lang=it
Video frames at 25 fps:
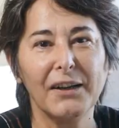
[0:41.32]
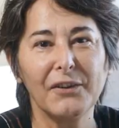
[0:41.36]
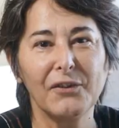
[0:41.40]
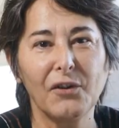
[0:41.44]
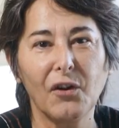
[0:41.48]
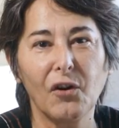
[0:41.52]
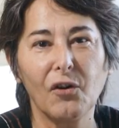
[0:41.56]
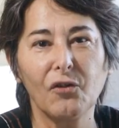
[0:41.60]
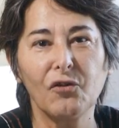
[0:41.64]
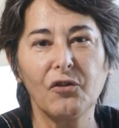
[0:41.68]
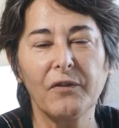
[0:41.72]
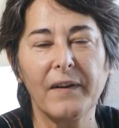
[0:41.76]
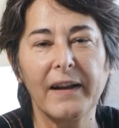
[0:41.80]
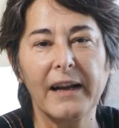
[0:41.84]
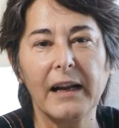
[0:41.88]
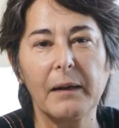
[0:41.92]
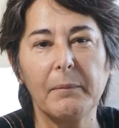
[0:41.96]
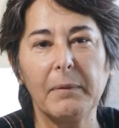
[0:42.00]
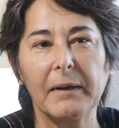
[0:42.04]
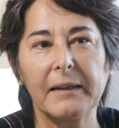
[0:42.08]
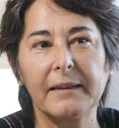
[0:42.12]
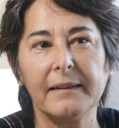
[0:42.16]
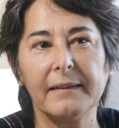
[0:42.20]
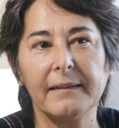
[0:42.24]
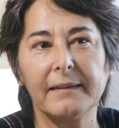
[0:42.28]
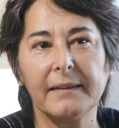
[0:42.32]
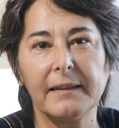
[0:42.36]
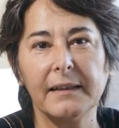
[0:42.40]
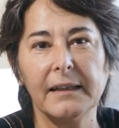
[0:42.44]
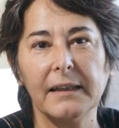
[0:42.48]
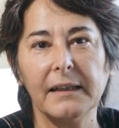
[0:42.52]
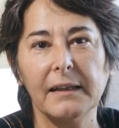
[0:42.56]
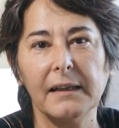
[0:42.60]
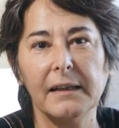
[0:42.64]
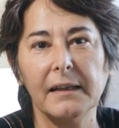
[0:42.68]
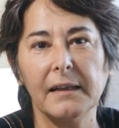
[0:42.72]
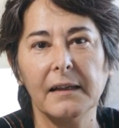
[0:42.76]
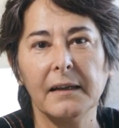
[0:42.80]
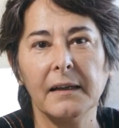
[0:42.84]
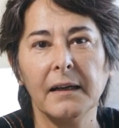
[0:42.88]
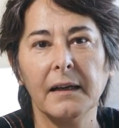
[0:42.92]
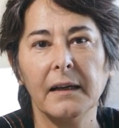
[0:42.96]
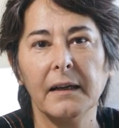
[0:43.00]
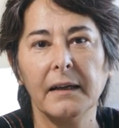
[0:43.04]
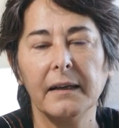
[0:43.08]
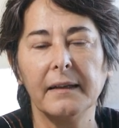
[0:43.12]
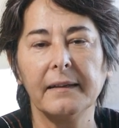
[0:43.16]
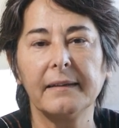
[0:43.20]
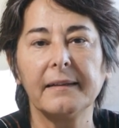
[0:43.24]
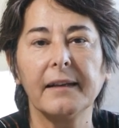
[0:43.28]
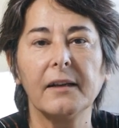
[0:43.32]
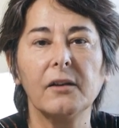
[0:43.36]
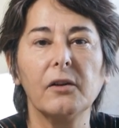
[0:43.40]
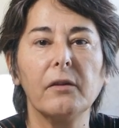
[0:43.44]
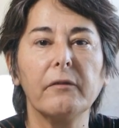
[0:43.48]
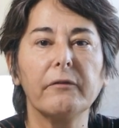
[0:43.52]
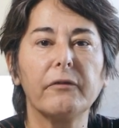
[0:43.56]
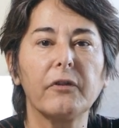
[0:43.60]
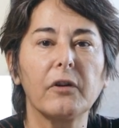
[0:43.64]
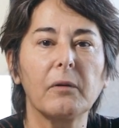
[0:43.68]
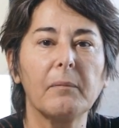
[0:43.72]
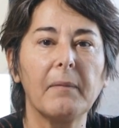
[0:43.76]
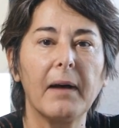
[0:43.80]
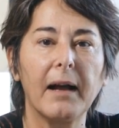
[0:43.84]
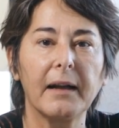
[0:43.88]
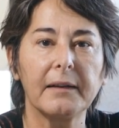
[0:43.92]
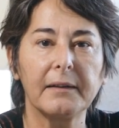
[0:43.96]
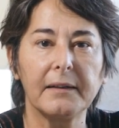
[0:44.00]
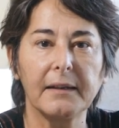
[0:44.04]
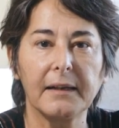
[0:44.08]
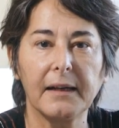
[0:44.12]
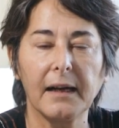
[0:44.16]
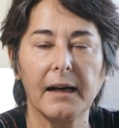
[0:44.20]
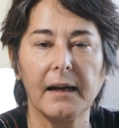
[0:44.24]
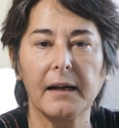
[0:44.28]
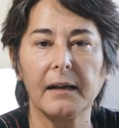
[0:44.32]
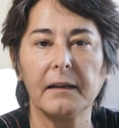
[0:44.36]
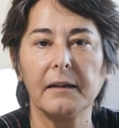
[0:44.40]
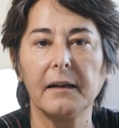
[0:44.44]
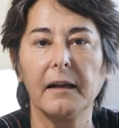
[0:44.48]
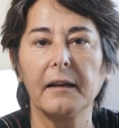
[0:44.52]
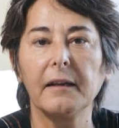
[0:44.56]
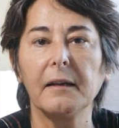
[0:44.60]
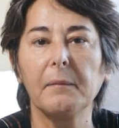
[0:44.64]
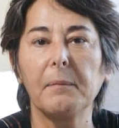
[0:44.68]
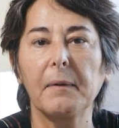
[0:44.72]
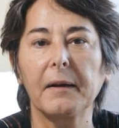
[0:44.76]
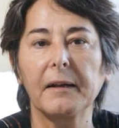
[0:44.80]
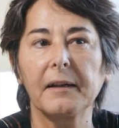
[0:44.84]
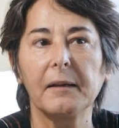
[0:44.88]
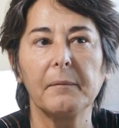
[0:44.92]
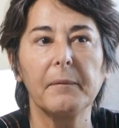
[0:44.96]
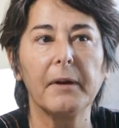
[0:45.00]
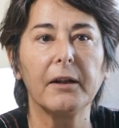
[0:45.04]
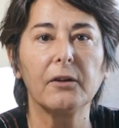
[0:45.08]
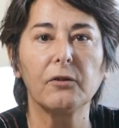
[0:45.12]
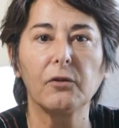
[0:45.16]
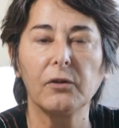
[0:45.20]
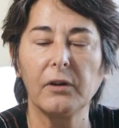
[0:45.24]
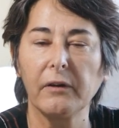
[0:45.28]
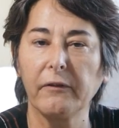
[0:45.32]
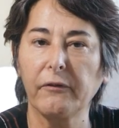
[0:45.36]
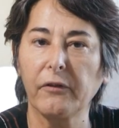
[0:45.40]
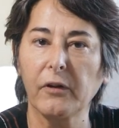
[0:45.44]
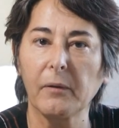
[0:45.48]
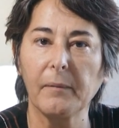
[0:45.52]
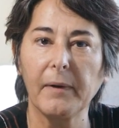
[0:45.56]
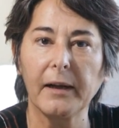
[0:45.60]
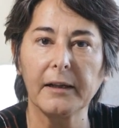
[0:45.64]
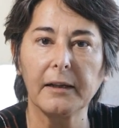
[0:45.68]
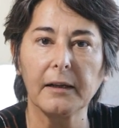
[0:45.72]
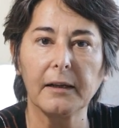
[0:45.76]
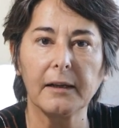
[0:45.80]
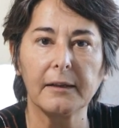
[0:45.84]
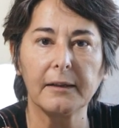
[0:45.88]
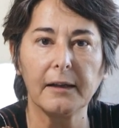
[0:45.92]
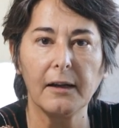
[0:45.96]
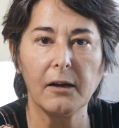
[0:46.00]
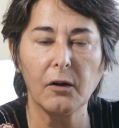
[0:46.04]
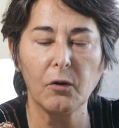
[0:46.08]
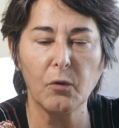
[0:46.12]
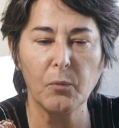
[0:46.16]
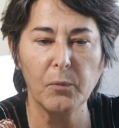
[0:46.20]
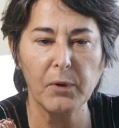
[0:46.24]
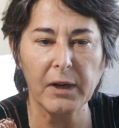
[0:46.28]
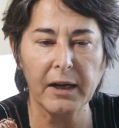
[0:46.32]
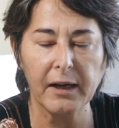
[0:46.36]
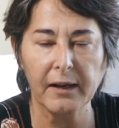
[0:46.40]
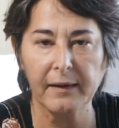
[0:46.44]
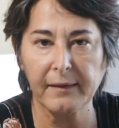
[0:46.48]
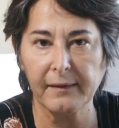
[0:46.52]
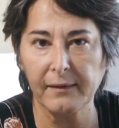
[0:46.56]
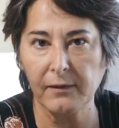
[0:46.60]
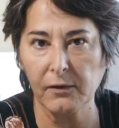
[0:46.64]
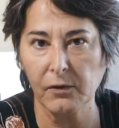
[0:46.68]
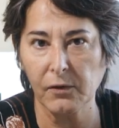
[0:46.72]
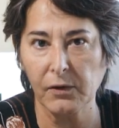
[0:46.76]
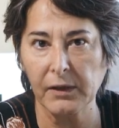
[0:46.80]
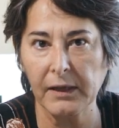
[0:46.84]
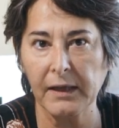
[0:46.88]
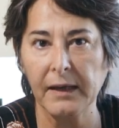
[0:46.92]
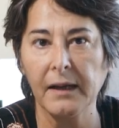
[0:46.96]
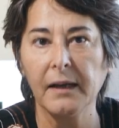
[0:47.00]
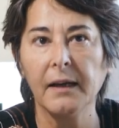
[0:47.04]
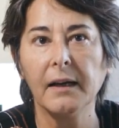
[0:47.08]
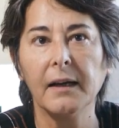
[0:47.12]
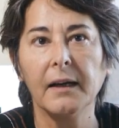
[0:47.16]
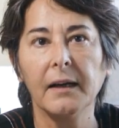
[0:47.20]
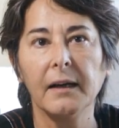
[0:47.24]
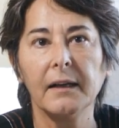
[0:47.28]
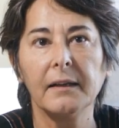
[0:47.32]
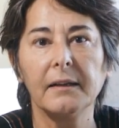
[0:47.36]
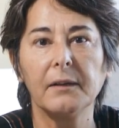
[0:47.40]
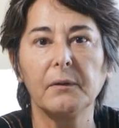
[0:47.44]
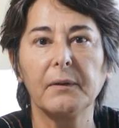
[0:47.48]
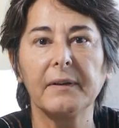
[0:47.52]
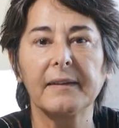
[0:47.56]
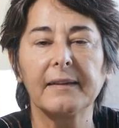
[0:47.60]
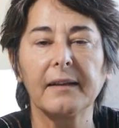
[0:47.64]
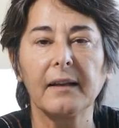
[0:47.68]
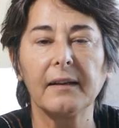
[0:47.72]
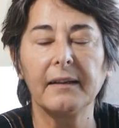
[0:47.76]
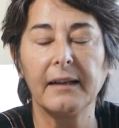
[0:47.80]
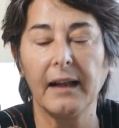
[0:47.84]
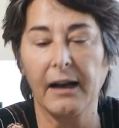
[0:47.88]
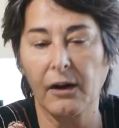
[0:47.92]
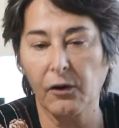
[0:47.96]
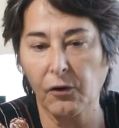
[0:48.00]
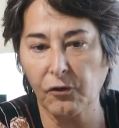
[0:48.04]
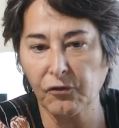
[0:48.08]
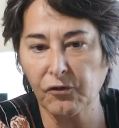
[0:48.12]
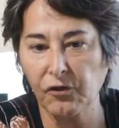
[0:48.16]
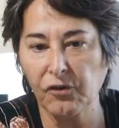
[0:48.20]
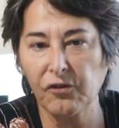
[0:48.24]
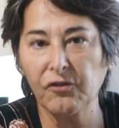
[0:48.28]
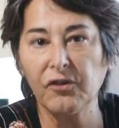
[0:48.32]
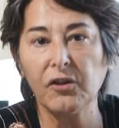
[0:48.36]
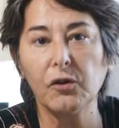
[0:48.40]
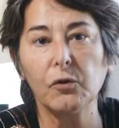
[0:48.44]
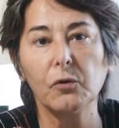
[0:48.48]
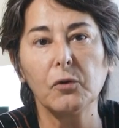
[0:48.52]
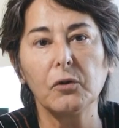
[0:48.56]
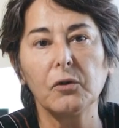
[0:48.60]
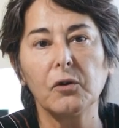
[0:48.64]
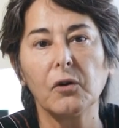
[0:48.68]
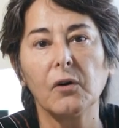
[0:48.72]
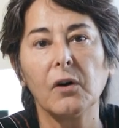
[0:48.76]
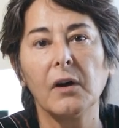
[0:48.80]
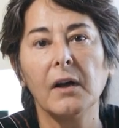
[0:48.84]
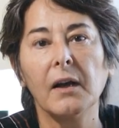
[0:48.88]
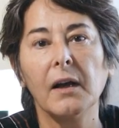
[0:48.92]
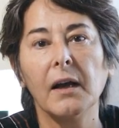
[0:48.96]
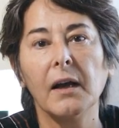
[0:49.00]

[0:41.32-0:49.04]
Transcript: Sono Giovanna Battistini, insegno informatica nel Dipartimento di Informatica e Telecomunicazioni di questa, del nostro istituto